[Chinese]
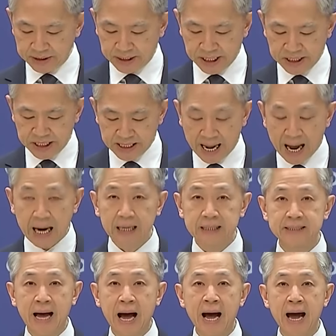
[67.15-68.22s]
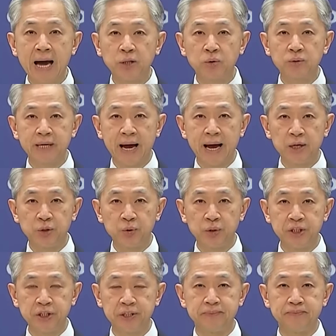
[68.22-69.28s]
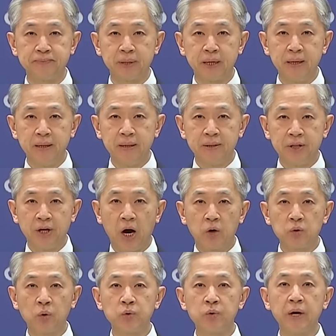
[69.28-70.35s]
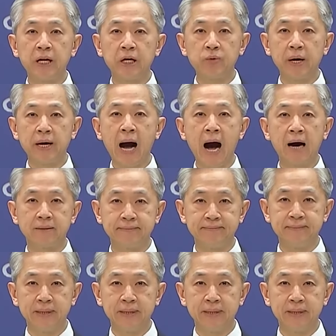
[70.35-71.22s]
这些拿南海仲裁案说事，挑动对立对抗，